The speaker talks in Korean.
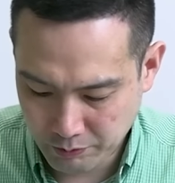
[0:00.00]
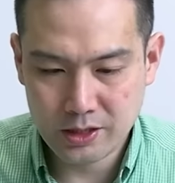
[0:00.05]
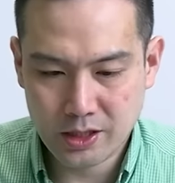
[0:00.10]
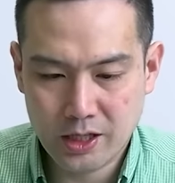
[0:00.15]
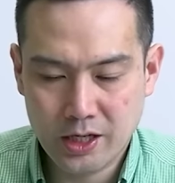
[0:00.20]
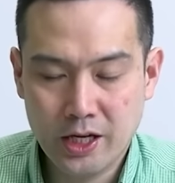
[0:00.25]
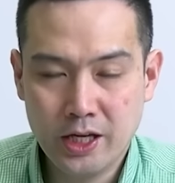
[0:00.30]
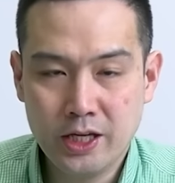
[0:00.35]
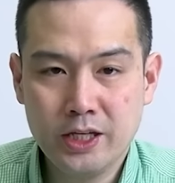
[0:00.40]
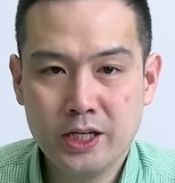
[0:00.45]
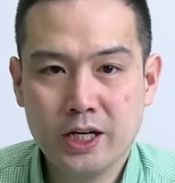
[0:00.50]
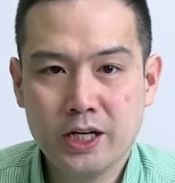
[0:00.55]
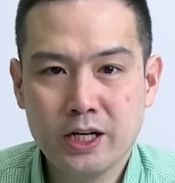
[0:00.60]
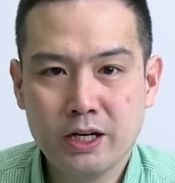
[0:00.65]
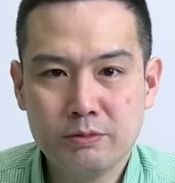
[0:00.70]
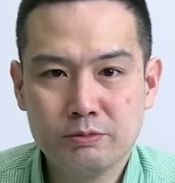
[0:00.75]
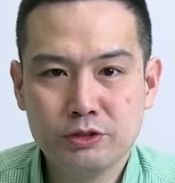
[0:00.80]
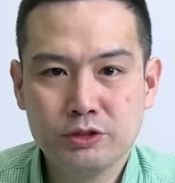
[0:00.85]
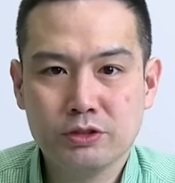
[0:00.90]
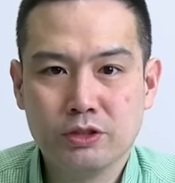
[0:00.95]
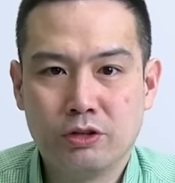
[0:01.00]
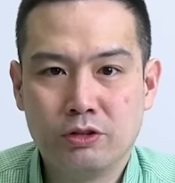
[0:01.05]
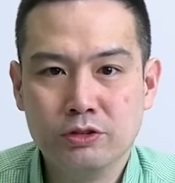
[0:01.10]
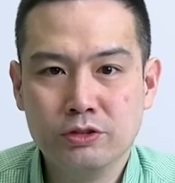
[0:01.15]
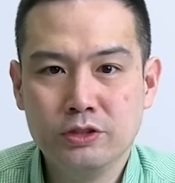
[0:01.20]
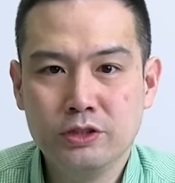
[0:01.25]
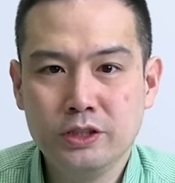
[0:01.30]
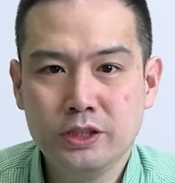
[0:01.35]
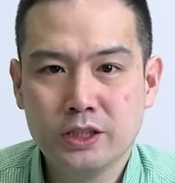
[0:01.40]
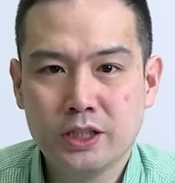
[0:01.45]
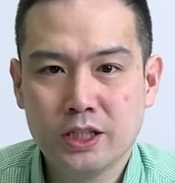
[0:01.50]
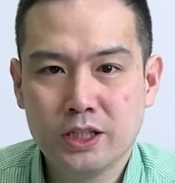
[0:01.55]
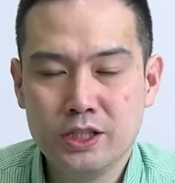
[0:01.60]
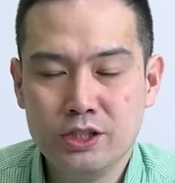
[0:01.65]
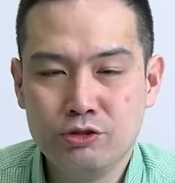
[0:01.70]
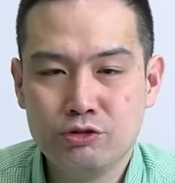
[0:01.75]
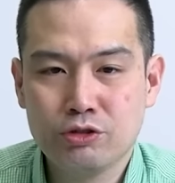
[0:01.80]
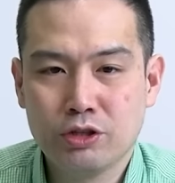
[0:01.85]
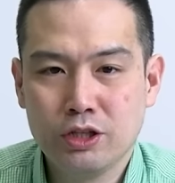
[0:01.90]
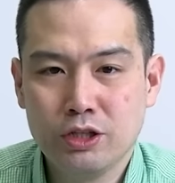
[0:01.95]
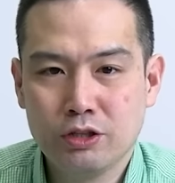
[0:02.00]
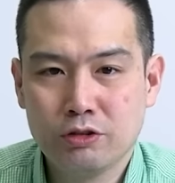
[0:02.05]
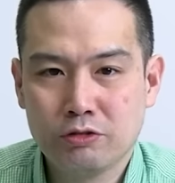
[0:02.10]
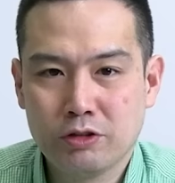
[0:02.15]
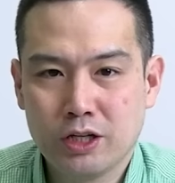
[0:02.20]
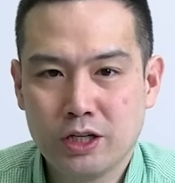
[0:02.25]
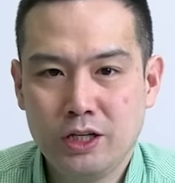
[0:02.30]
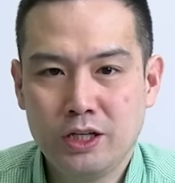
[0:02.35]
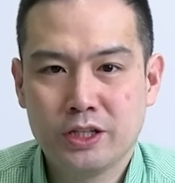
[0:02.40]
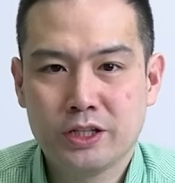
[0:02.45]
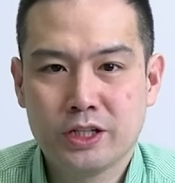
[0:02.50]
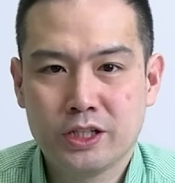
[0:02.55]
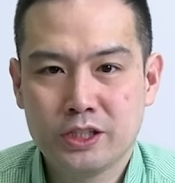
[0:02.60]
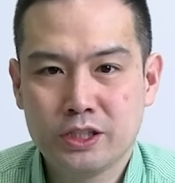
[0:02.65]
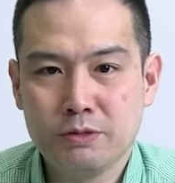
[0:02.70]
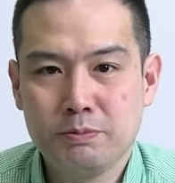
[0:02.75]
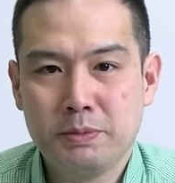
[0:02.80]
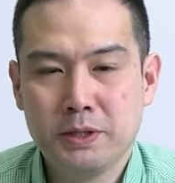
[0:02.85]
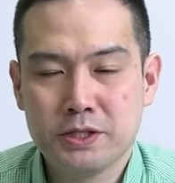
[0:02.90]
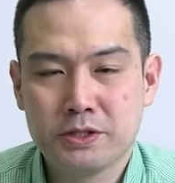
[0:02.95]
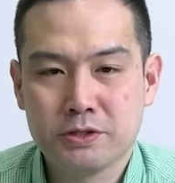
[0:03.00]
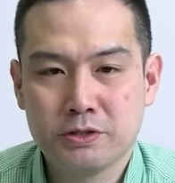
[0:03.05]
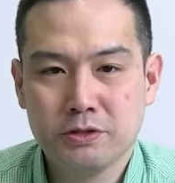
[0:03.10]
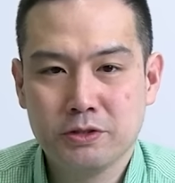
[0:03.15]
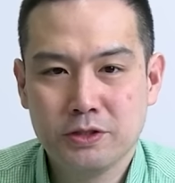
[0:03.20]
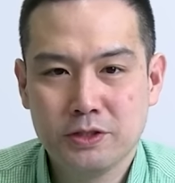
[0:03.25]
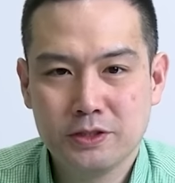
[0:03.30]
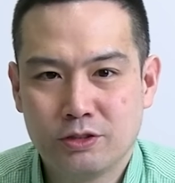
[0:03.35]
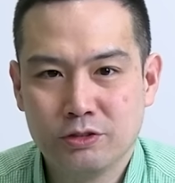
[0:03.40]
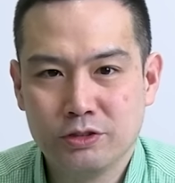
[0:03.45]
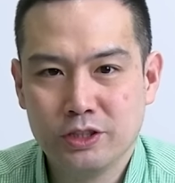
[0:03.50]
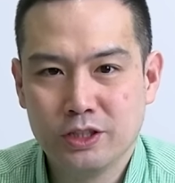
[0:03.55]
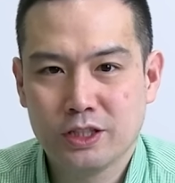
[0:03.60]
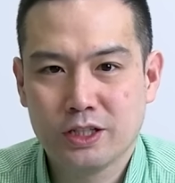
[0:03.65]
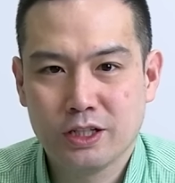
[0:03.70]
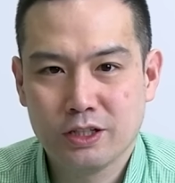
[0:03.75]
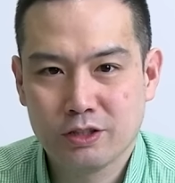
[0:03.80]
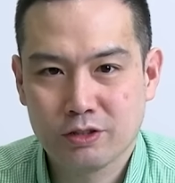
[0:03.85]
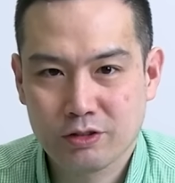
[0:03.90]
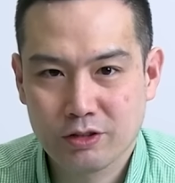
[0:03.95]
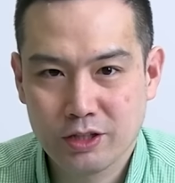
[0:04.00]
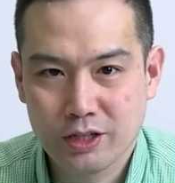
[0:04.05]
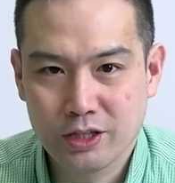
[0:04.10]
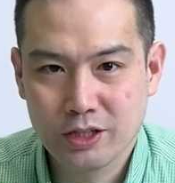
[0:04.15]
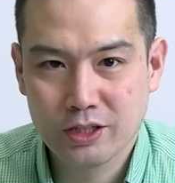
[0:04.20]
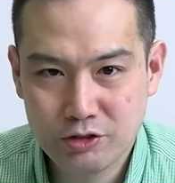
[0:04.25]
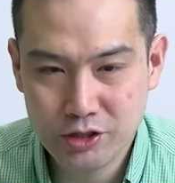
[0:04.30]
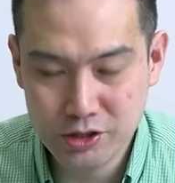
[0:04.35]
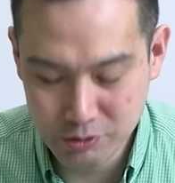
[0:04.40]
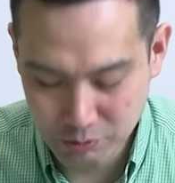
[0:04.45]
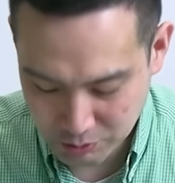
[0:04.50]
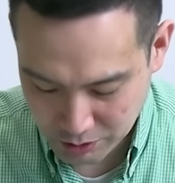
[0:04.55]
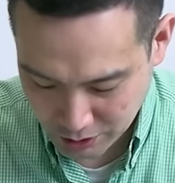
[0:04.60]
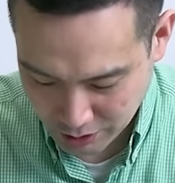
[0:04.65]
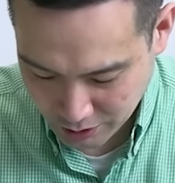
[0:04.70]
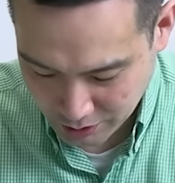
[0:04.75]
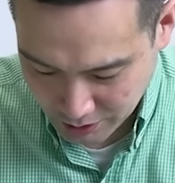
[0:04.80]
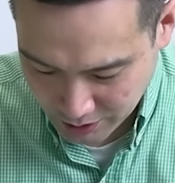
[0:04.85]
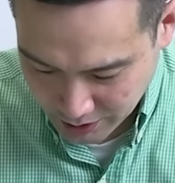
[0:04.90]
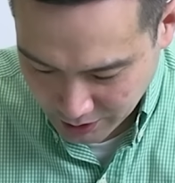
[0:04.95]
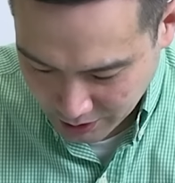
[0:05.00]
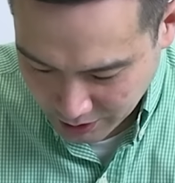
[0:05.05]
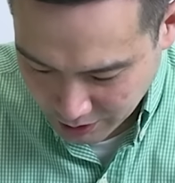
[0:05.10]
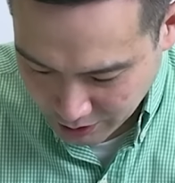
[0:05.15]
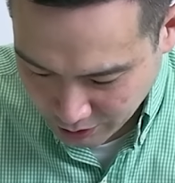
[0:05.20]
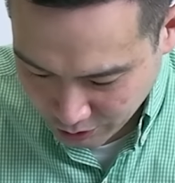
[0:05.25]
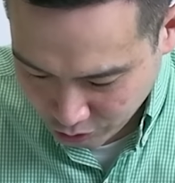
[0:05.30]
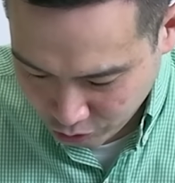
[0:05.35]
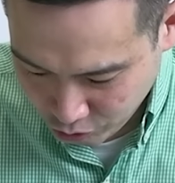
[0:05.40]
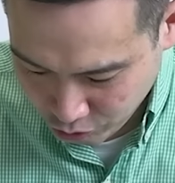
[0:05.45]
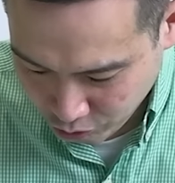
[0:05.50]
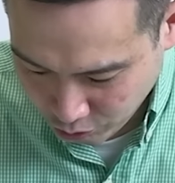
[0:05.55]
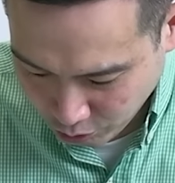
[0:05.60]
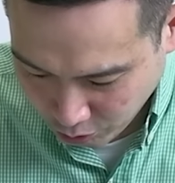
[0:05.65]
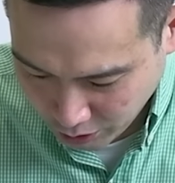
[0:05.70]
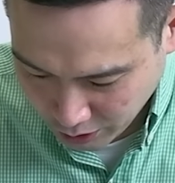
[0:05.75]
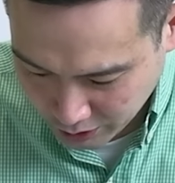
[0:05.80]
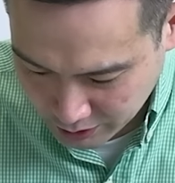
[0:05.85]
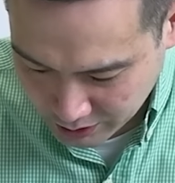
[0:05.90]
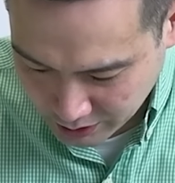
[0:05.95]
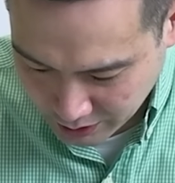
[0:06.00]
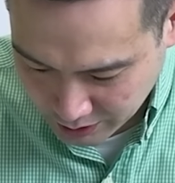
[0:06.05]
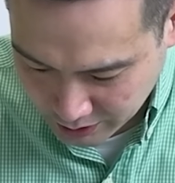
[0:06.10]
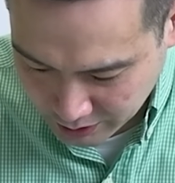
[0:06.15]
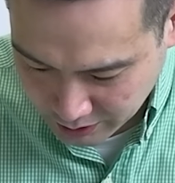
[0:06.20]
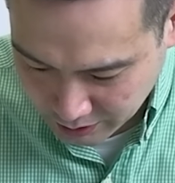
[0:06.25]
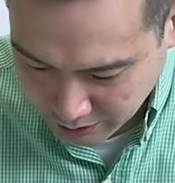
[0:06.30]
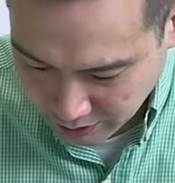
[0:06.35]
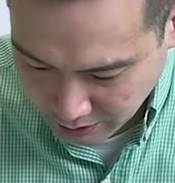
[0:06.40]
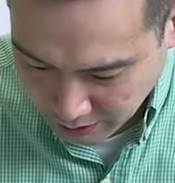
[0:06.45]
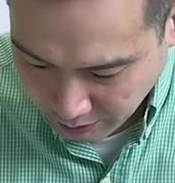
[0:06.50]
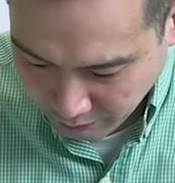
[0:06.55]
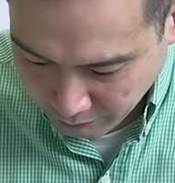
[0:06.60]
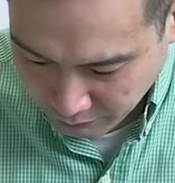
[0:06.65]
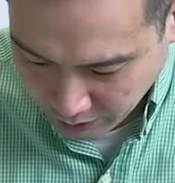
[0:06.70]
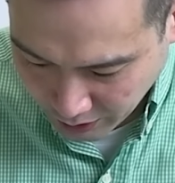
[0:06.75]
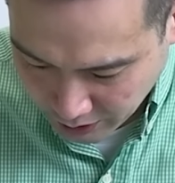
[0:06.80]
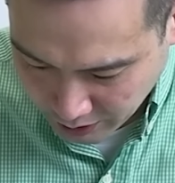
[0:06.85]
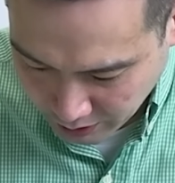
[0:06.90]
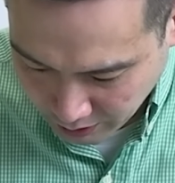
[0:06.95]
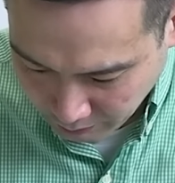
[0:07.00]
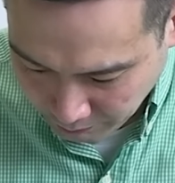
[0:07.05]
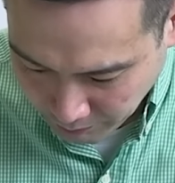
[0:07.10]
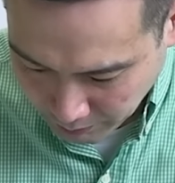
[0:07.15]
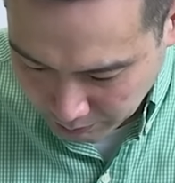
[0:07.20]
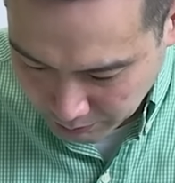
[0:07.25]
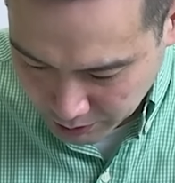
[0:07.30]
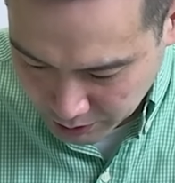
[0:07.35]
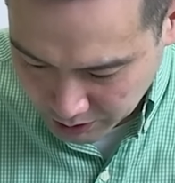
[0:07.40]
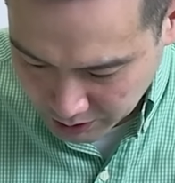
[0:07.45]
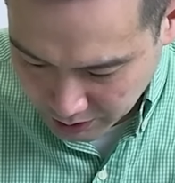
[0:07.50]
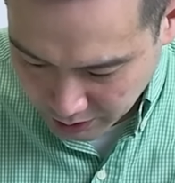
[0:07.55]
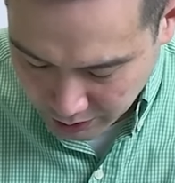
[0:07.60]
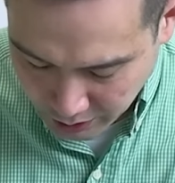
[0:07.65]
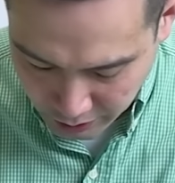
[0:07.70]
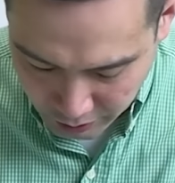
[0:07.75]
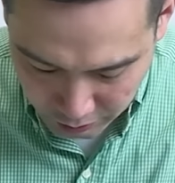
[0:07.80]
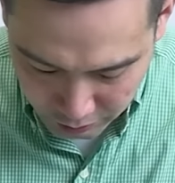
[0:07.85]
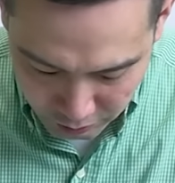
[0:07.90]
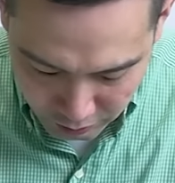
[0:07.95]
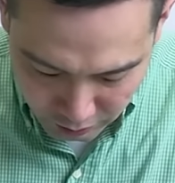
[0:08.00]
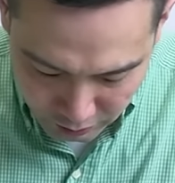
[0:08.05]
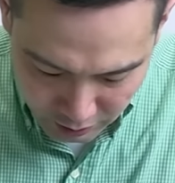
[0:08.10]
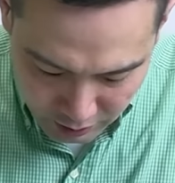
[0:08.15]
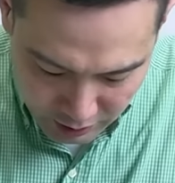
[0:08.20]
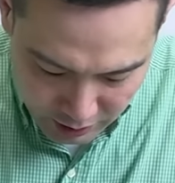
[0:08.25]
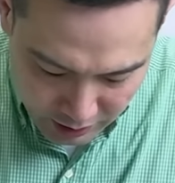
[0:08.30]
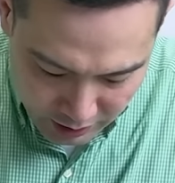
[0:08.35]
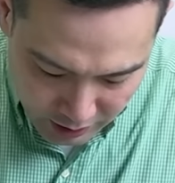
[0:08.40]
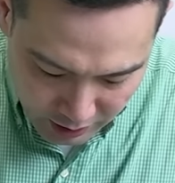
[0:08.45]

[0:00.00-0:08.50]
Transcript: 자, ARM은 어디가 인수하려고 하려다 실패했죠? 어딜까요? 네, 퀴즈입니다. 네, 주 고객사는 당연히 페미니스가 되겠고